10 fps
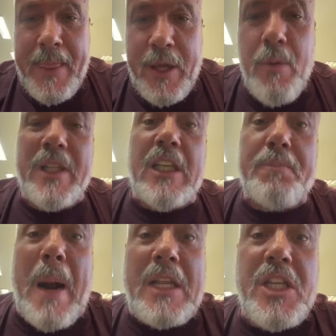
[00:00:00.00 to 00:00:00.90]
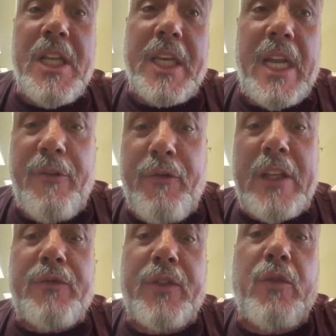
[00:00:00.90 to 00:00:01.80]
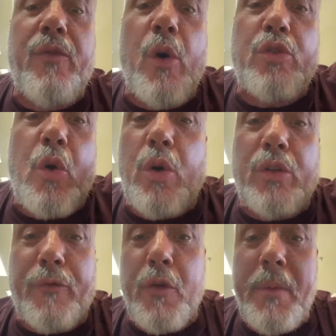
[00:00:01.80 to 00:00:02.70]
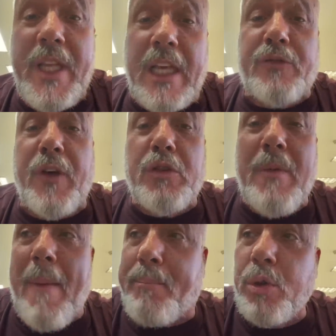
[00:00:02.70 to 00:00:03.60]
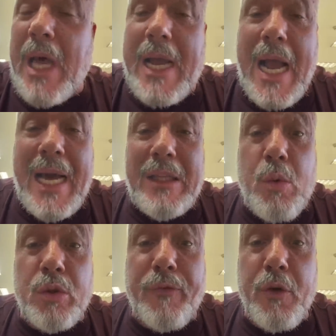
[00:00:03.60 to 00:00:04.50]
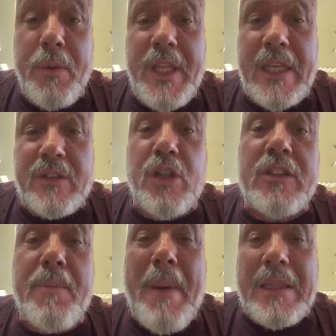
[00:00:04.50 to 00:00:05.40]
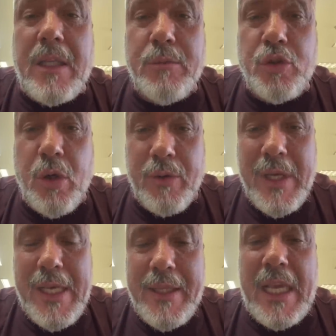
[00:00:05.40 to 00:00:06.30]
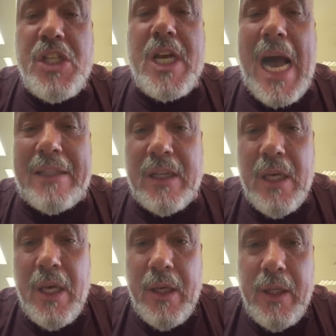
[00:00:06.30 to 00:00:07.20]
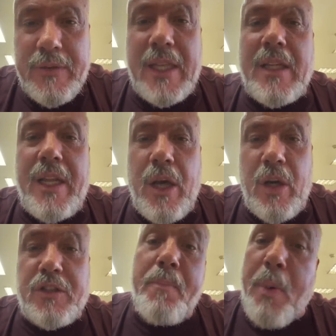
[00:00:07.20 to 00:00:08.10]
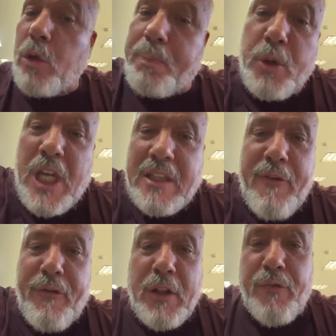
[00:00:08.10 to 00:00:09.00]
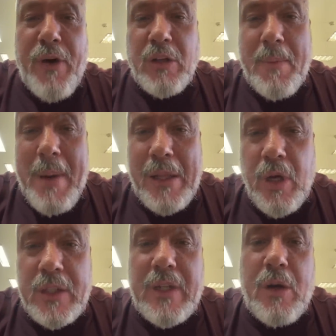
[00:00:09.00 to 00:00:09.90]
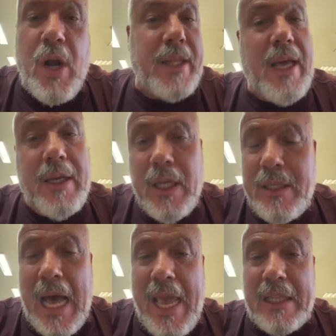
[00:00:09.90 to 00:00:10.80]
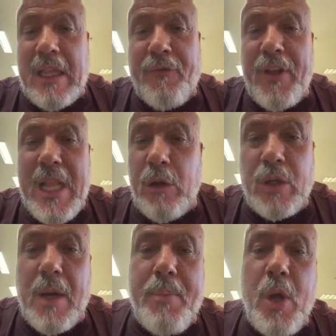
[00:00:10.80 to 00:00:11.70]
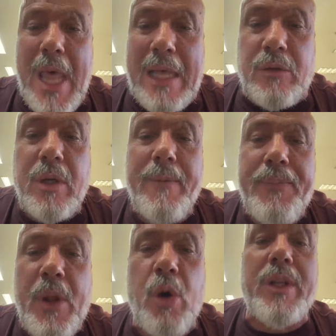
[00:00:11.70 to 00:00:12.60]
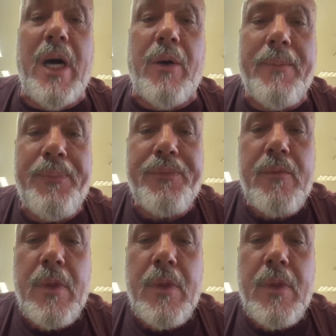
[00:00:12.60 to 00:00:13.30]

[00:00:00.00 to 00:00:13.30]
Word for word: E uma das partidas que ele fez, voltou contra o Fluminense, fez uma puta cagada contra o Fluminense, que nós empatamos o jogo dentro de casa. Você entendeu? Esse ponto podia ter feito falta para nós agora na, na reta final do campeonato, ou não?